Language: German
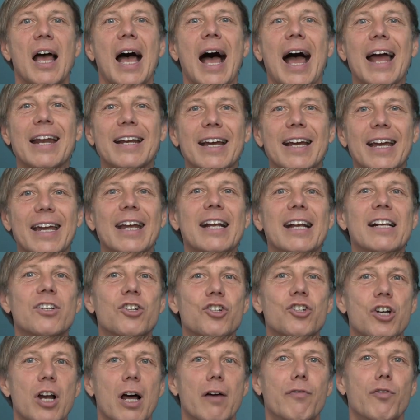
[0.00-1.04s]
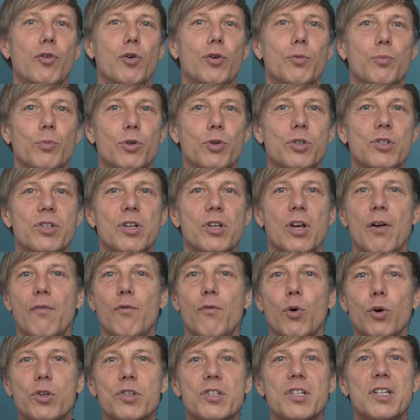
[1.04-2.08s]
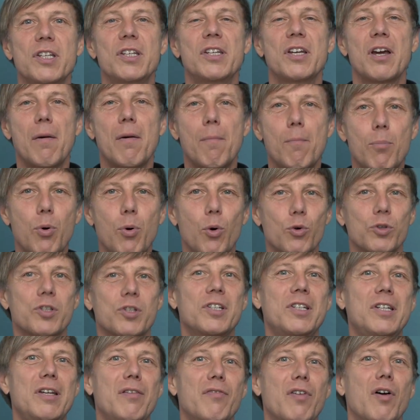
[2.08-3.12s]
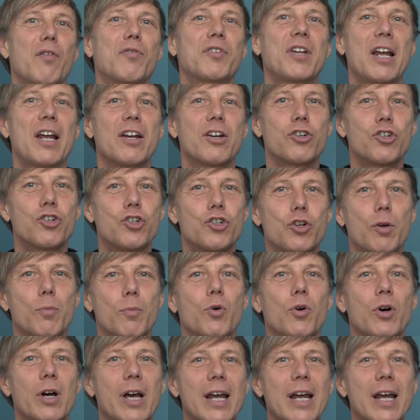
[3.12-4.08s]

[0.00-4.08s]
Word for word: Ein geregelter Schlafrhythmus wirkt sich positiv auf deine Stimmung,